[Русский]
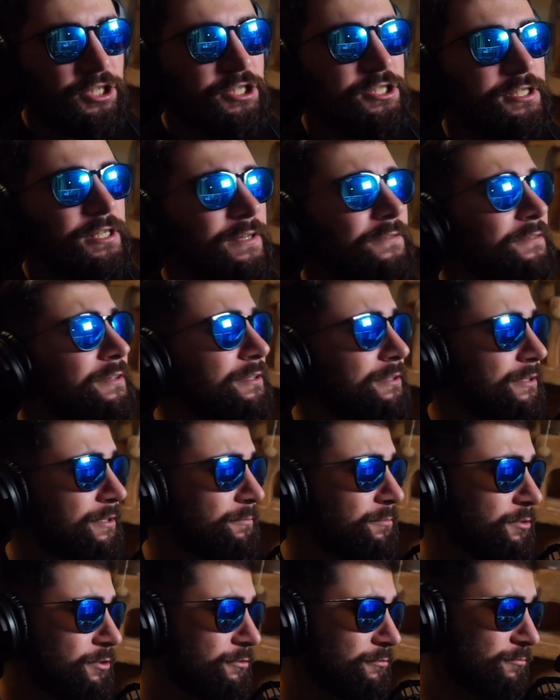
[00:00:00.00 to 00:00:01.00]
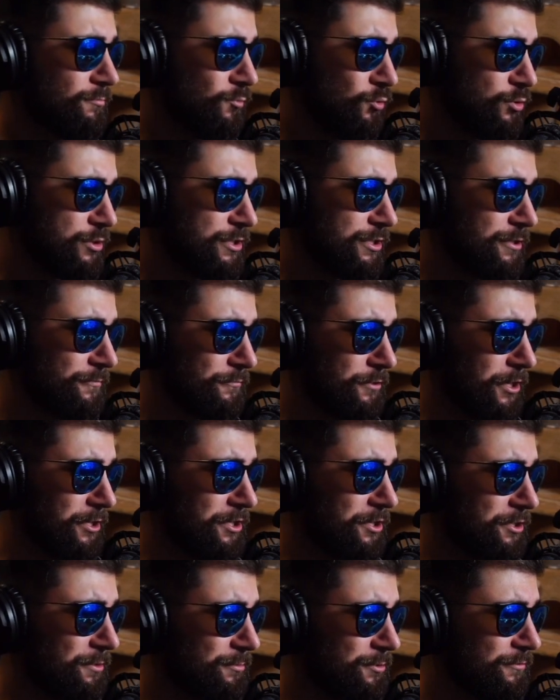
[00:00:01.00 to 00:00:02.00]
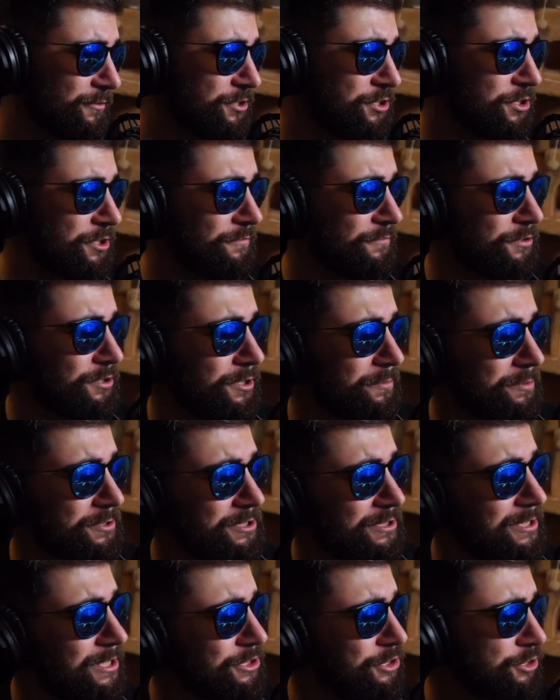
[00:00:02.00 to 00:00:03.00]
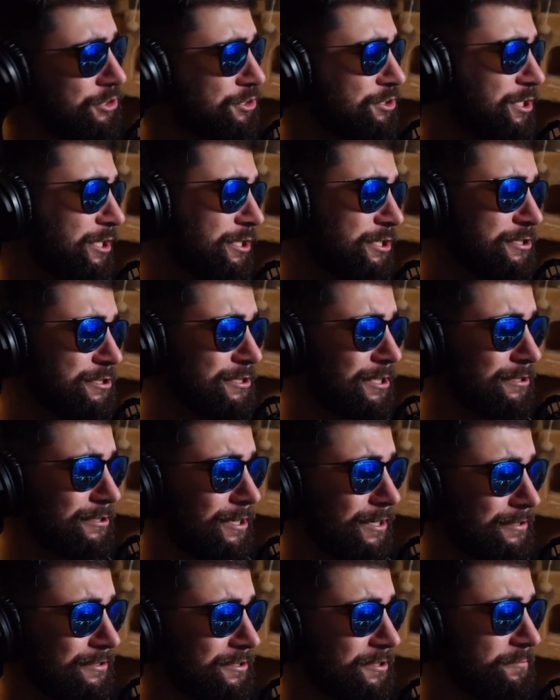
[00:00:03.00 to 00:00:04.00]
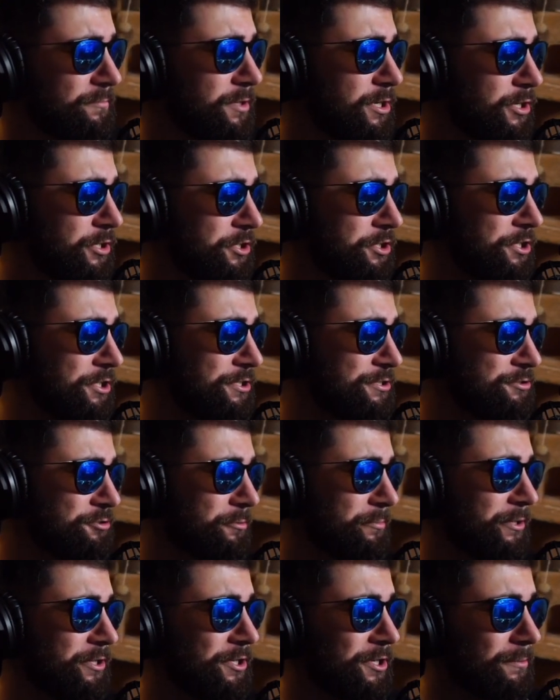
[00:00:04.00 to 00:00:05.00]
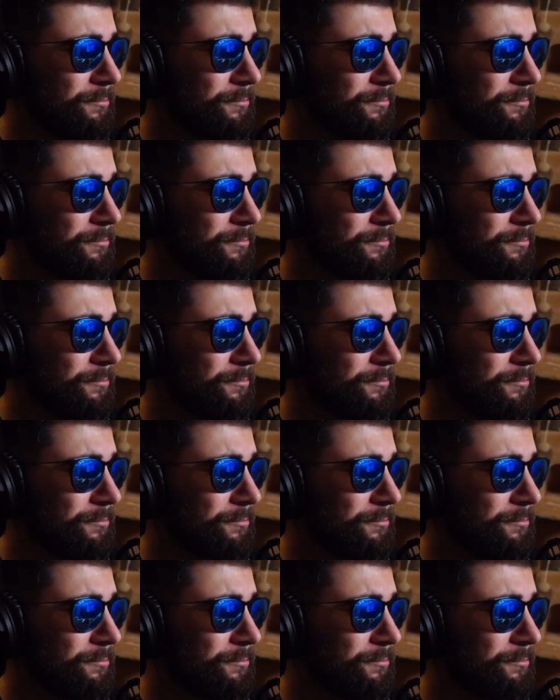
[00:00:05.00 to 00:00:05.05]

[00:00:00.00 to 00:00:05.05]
из невинных были, мультиков каких-нибудь, вообще невинные персонажки. Такие стандартные, миленькие, из добреньких